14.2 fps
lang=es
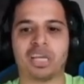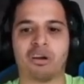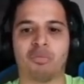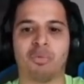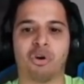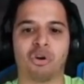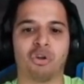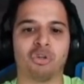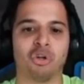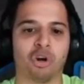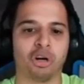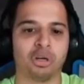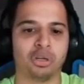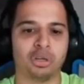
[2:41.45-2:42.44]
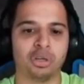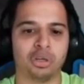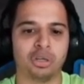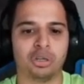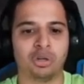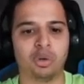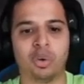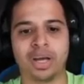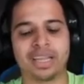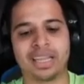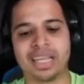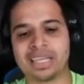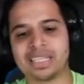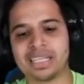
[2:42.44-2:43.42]
Hoy Salomón Rondón no
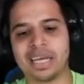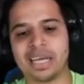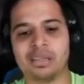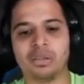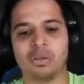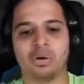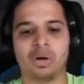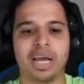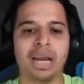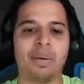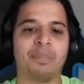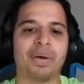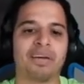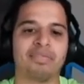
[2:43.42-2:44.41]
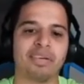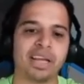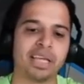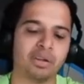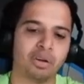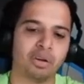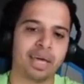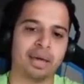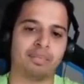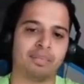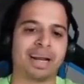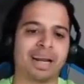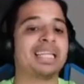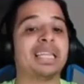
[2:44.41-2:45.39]
está siendo el preferido
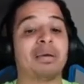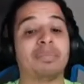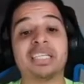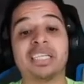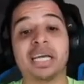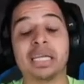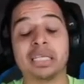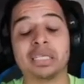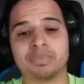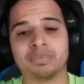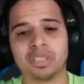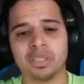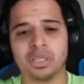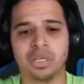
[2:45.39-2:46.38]
de Martín de Michelis.